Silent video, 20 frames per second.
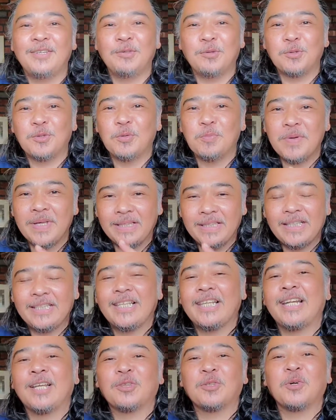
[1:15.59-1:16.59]
yung
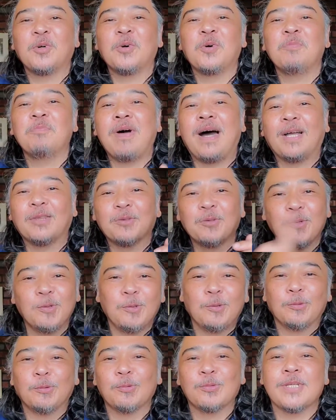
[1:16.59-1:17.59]
humidity na to
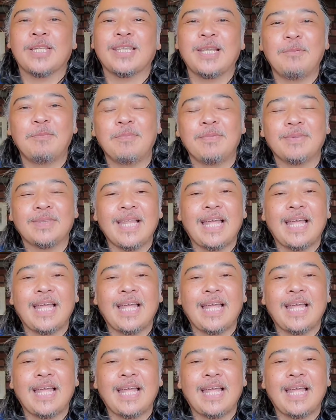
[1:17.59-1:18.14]
makatulong to sa tim-